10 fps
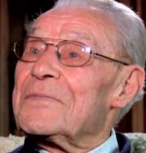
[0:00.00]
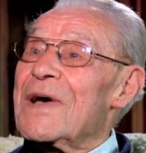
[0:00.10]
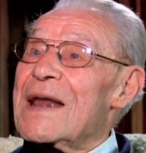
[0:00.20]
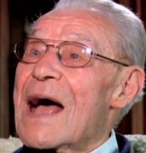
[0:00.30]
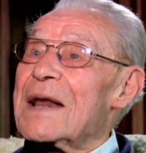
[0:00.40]

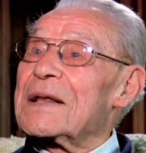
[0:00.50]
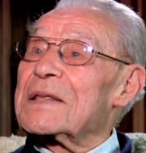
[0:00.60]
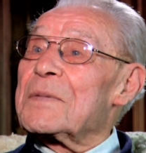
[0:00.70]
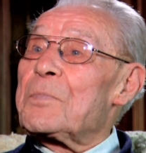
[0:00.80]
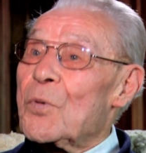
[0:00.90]
wenn einer
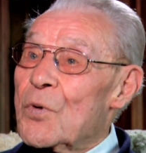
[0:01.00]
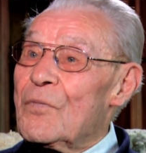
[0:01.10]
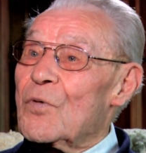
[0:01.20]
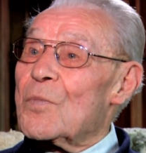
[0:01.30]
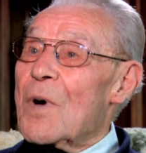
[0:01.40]
die
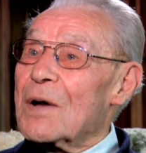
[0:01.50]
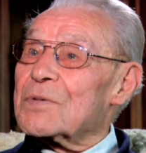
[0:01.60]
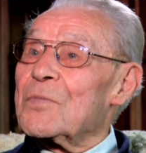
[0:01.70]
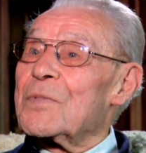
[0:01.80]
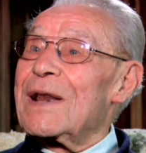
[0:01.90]
Prüfung
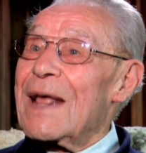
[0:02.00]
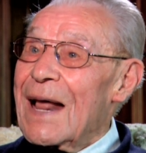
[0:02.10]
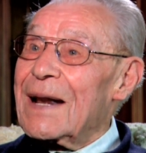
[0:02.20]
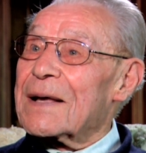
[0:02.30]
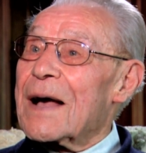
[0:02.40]
macht, wie
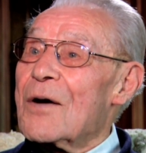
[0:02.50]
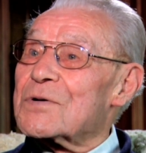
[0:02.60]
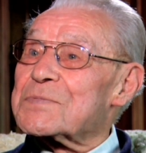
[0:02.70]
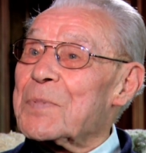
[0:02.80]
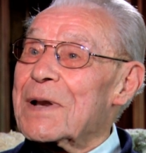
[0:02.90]
Lehrling
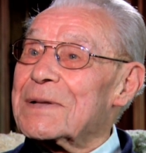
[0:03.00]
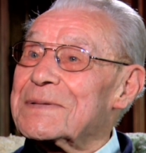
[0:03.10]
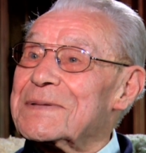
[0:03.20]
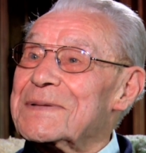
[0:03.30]
ausbilden